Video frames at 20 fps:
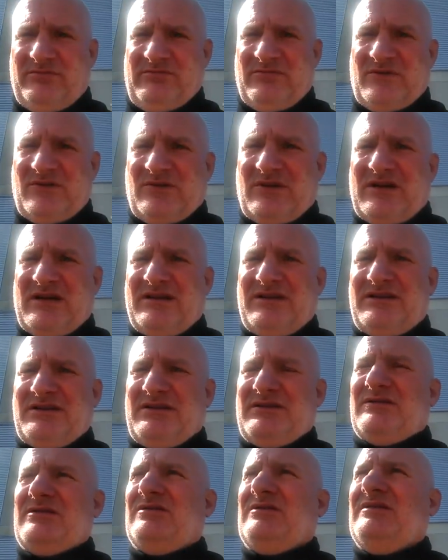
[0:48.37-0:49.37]
Słuchajcie,
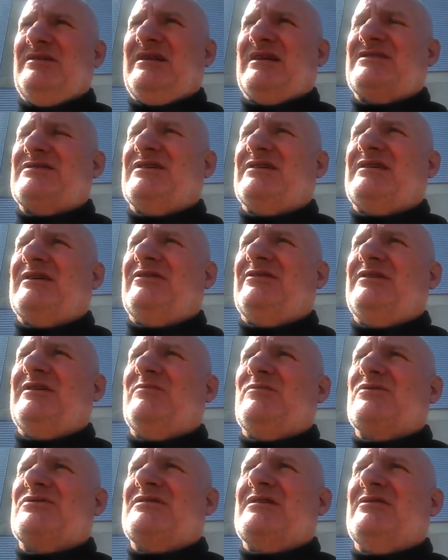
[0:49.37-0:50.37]
no inaczej tego nie
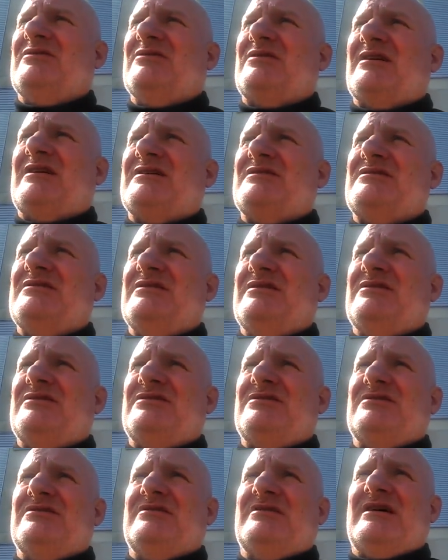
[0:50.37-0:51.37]
można
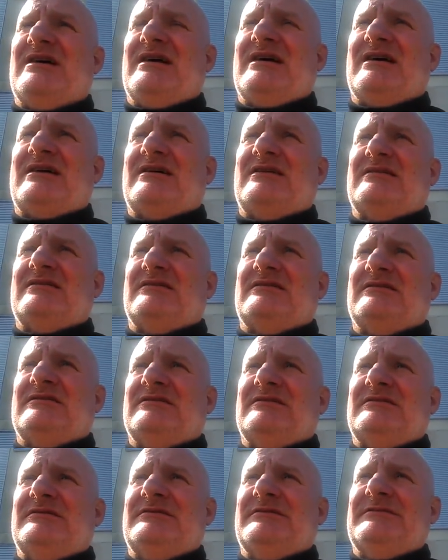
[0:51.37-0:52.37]
określić jak
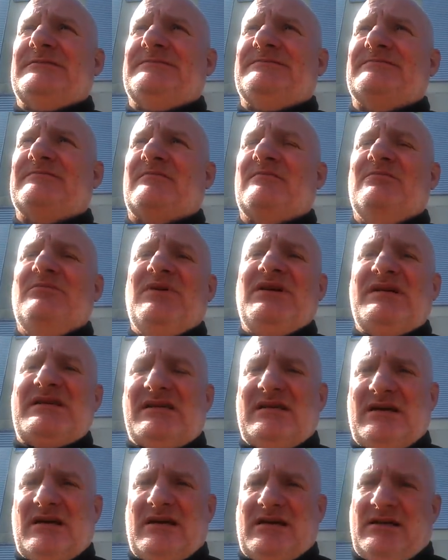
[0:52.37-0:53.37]

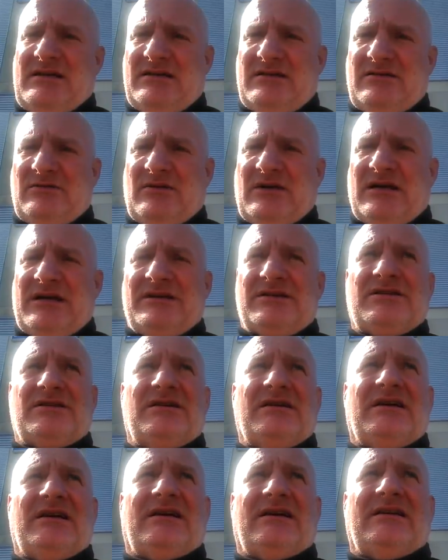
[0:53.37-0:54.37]
misja, słuchajcie,
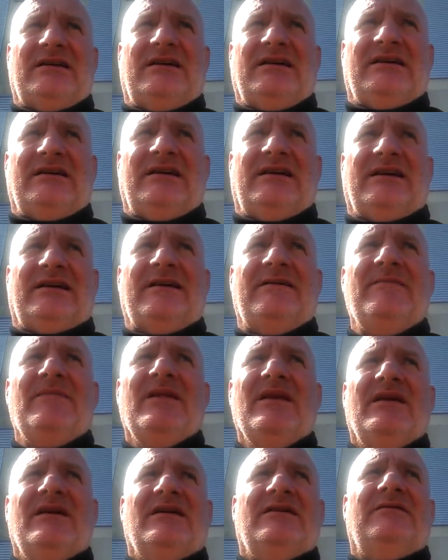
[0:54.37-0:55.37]
jak, jak, jak
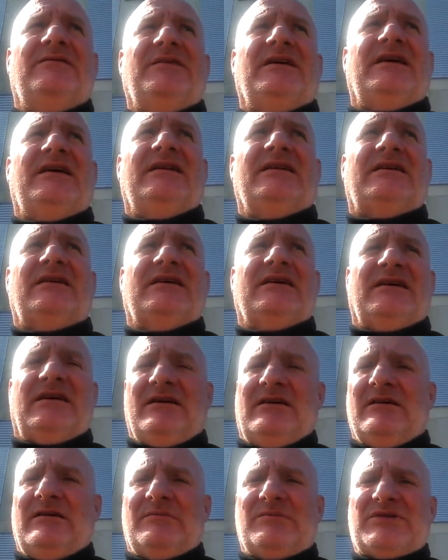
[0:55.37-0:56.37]
wielkie
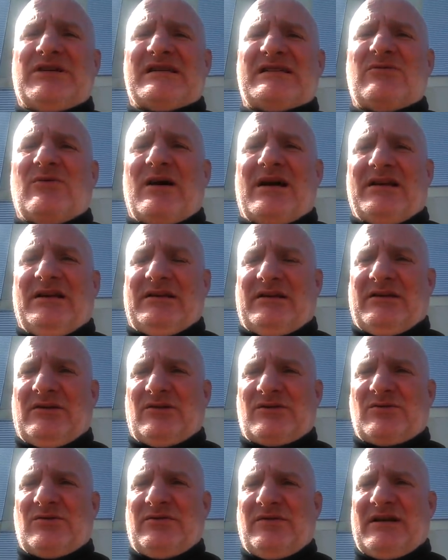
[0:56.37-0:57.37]
przesłanie tego
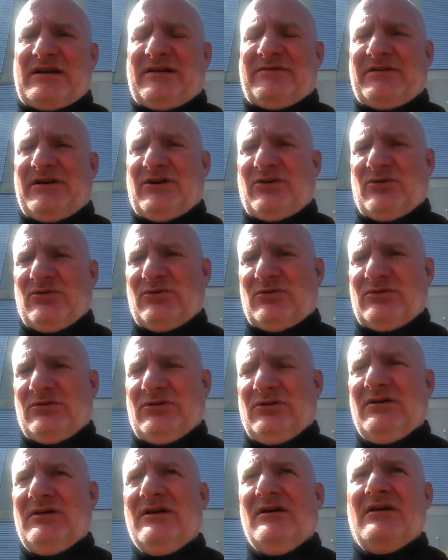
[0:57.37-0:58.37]
człowieka w
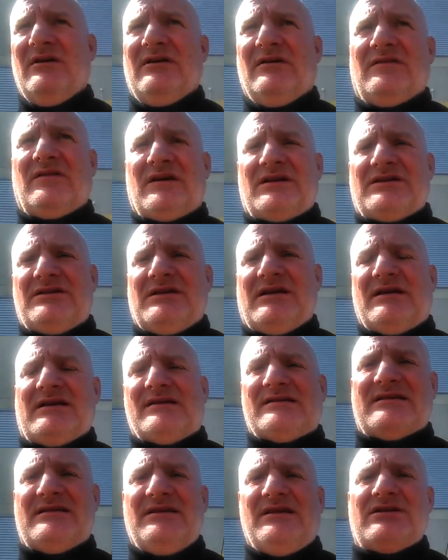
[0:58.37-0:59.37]
kierunku właśnie
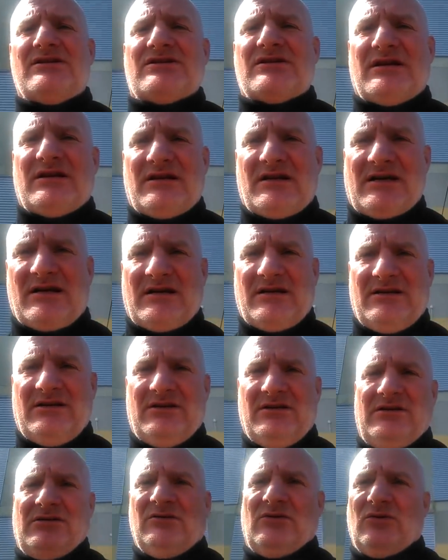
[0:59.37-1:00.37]
zniszczenia
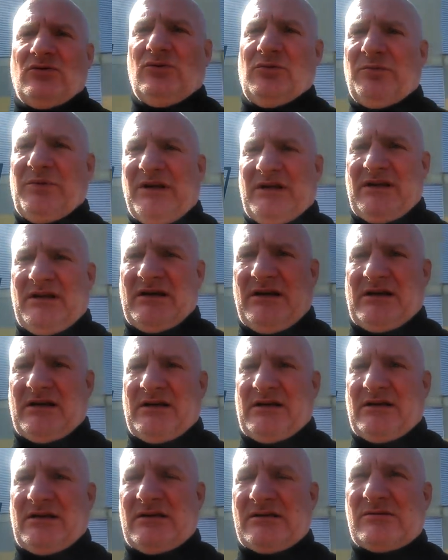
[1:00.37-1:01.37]
i udupienia,
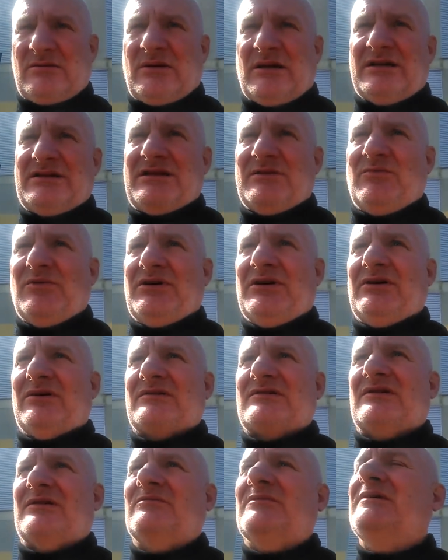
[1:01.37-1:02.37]
słuchajcie, mojej
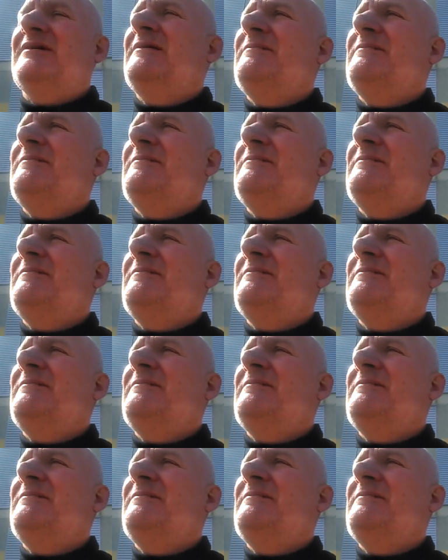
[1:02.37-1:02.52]
osoby.